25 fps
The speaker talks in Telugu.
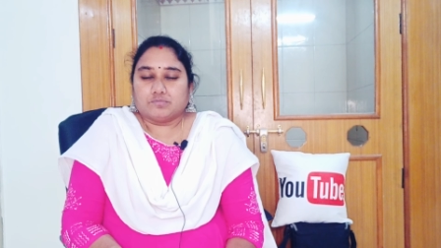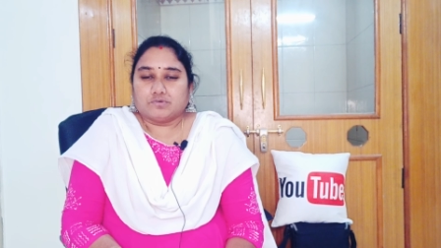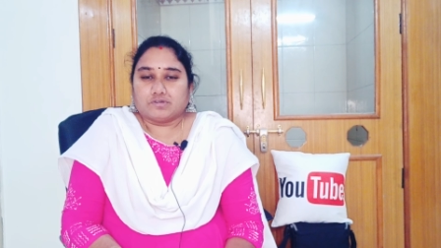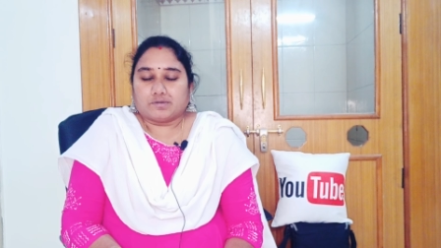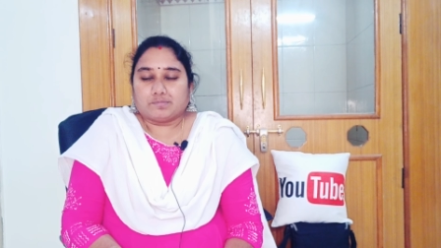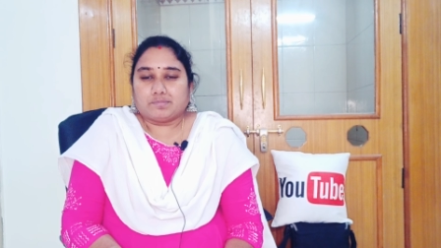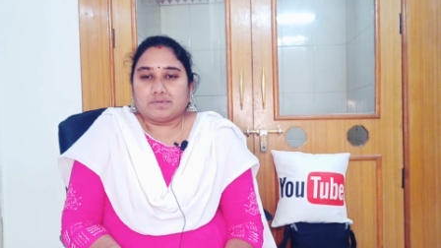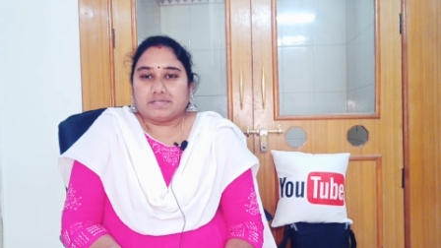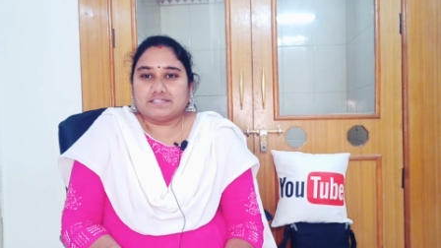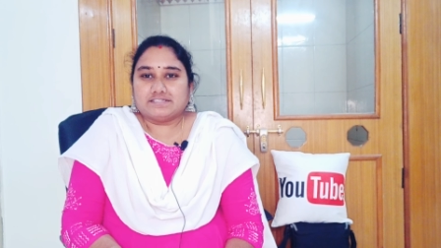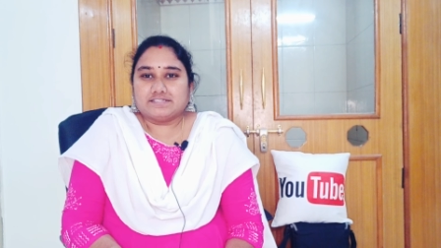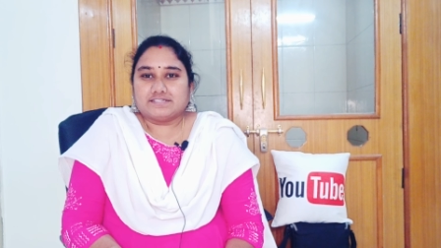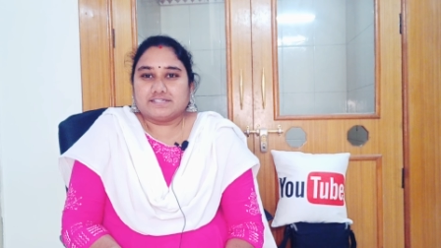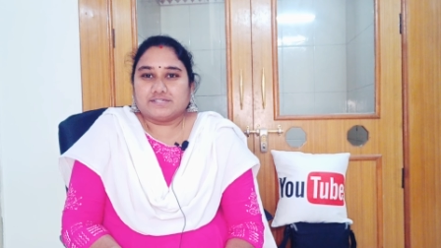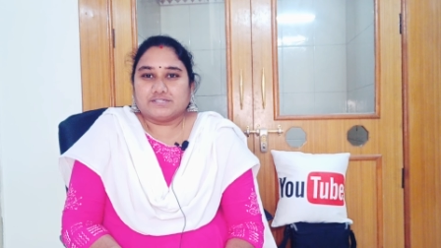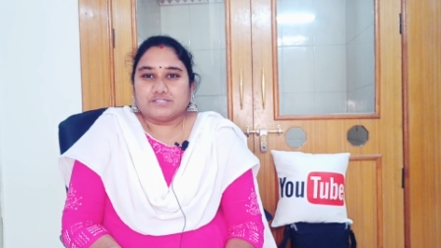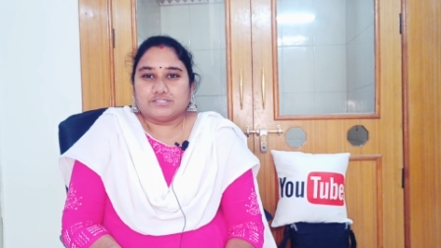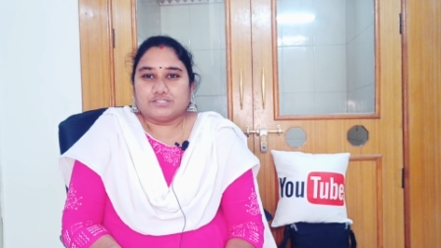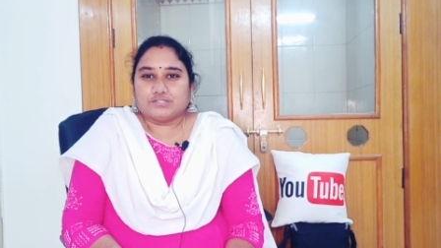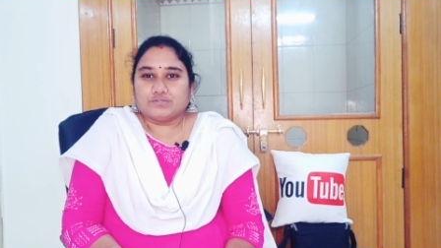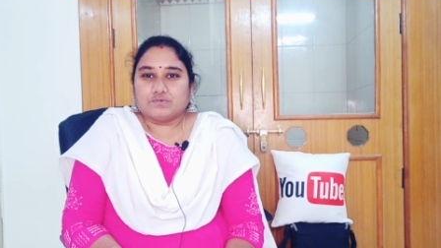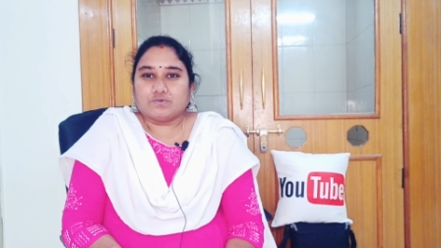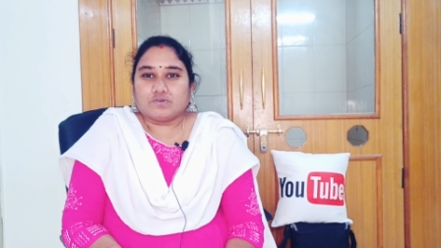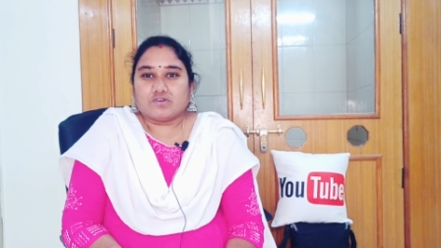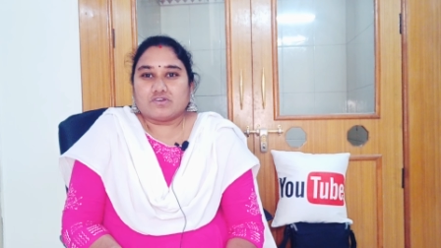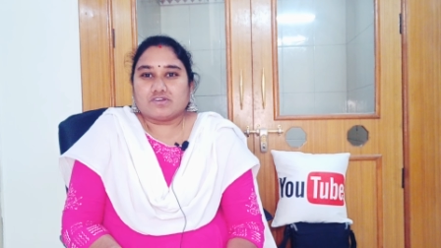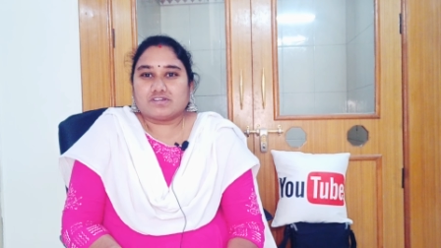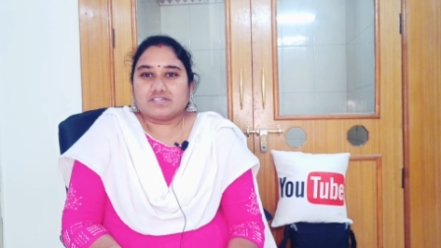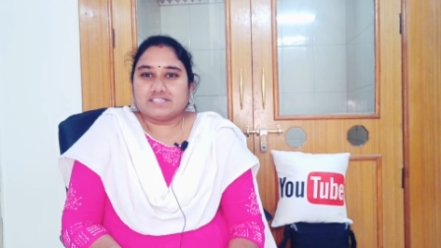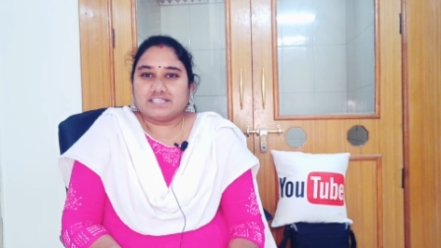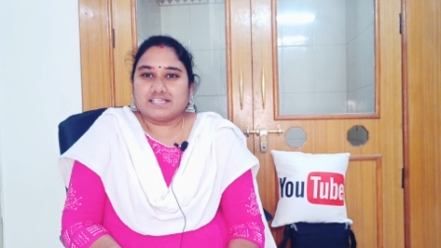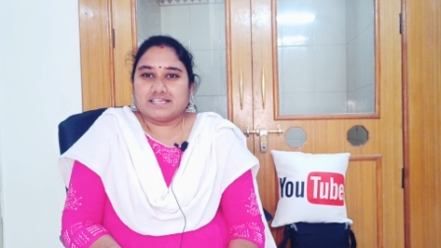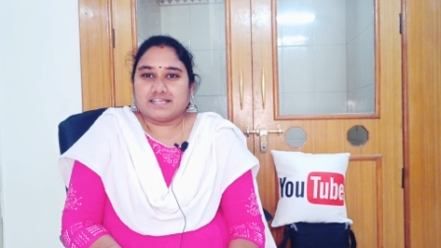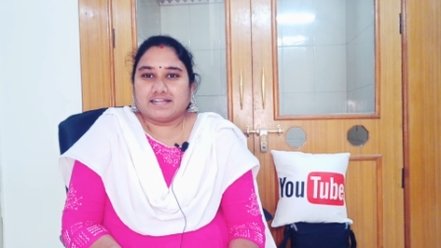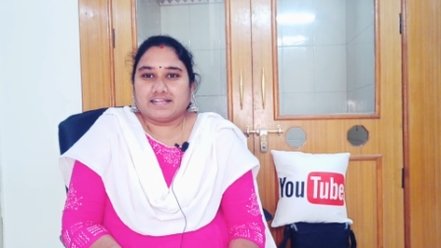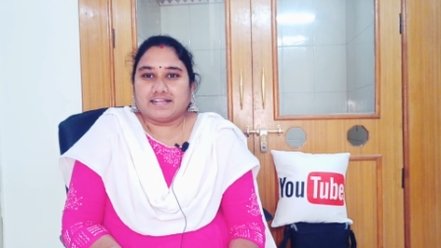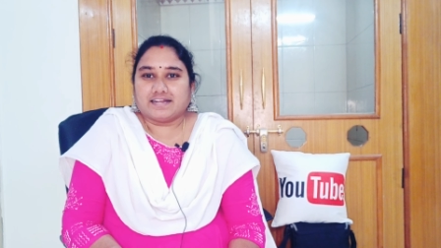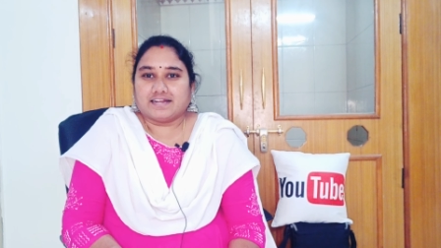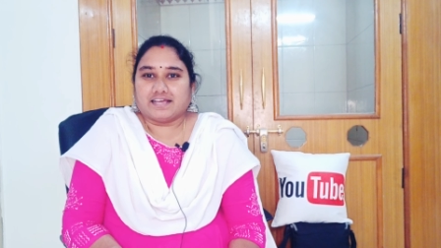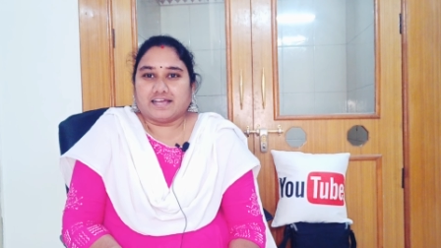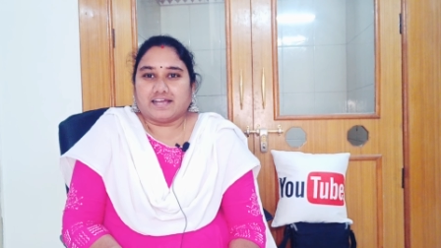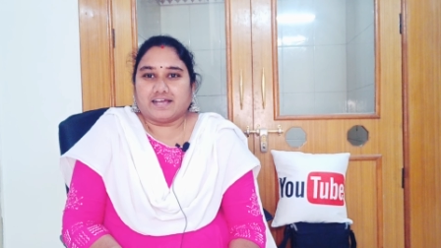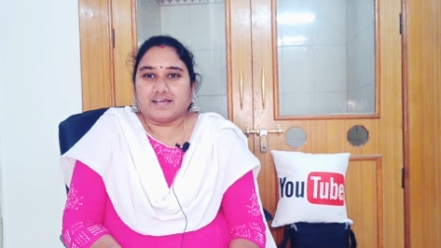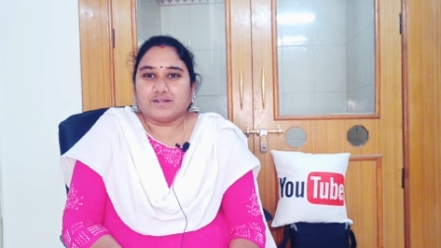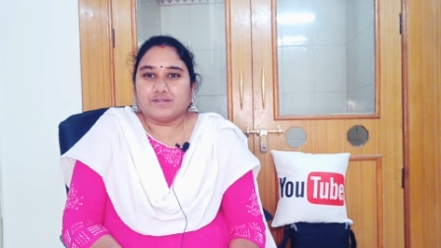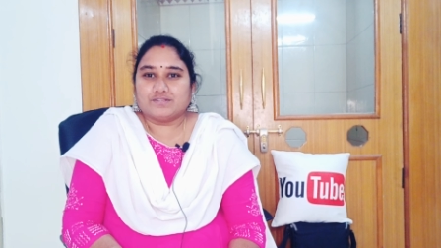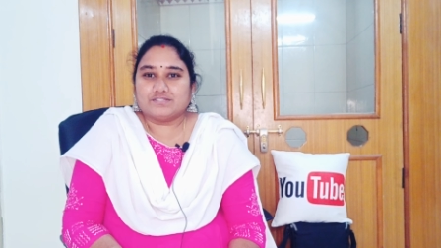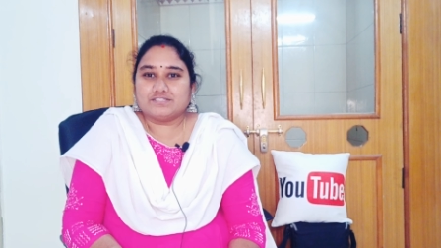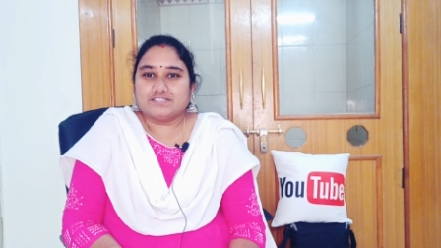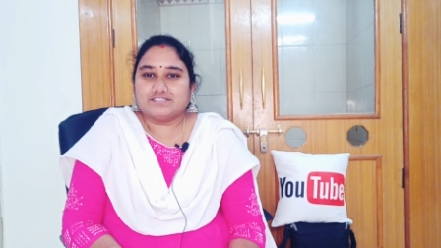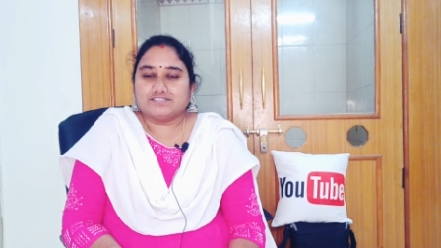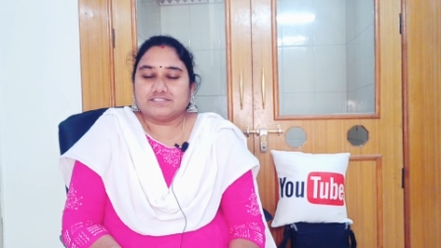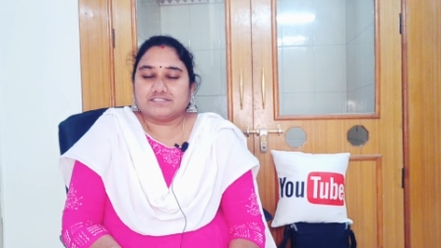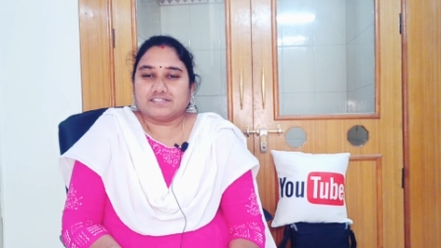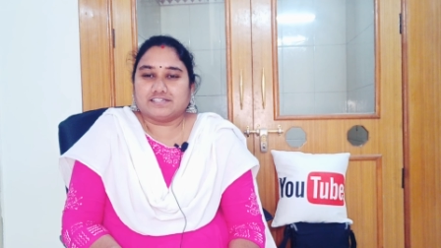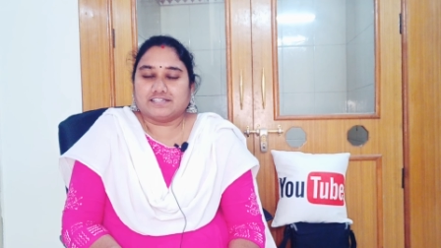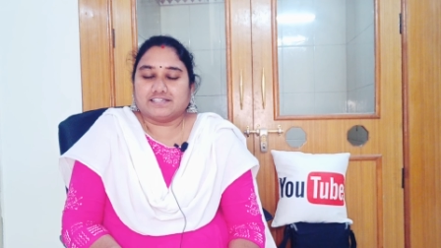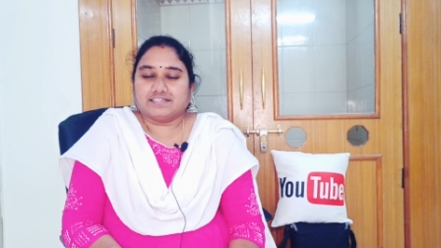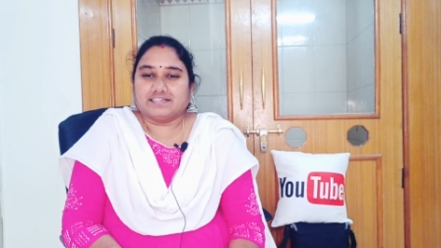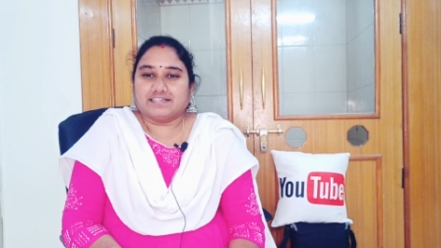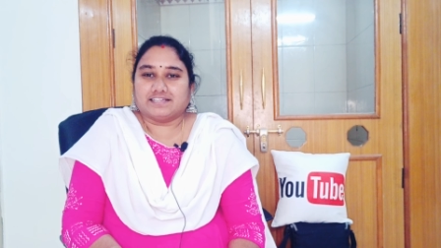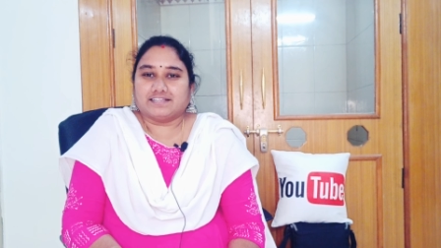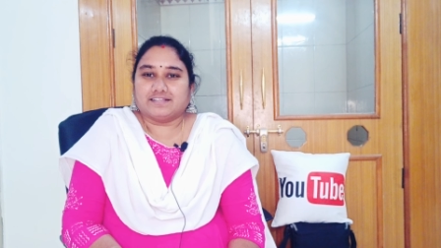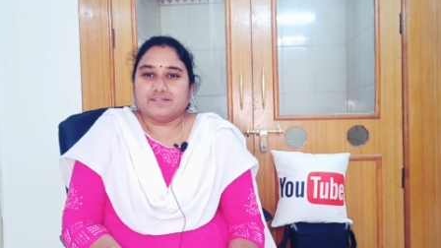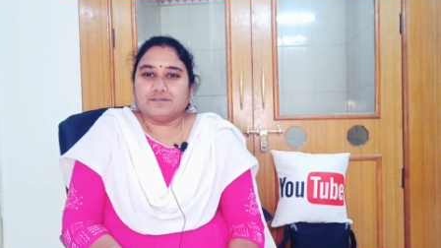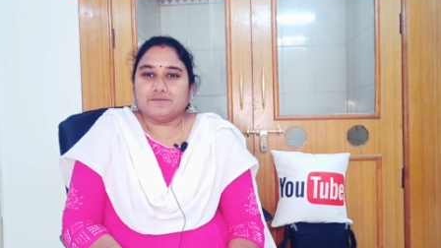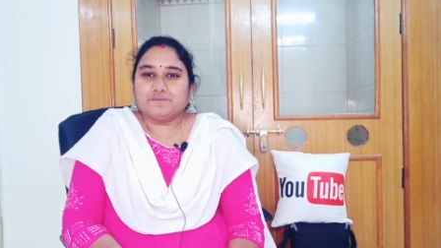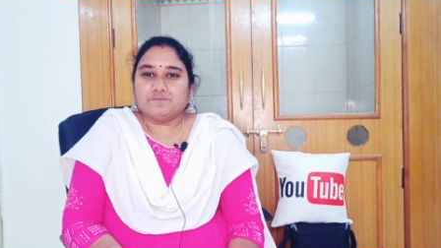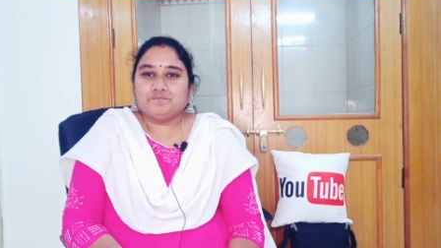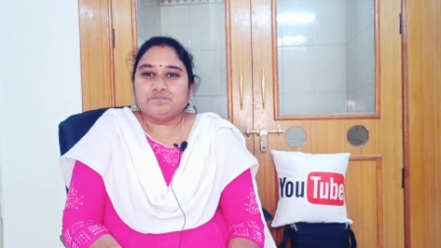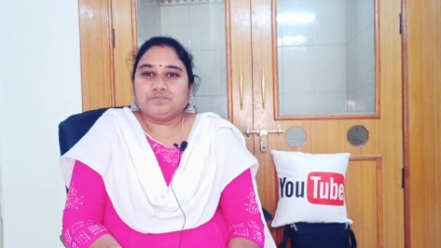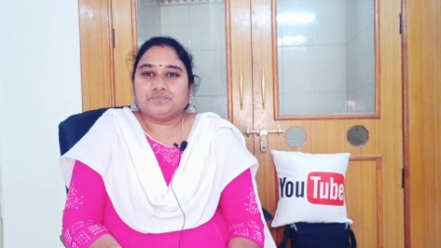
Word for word: బుర్ర పనిచేయచ్చు ఒక్కొక్కసారి అలా ఆలోచించలేము కదా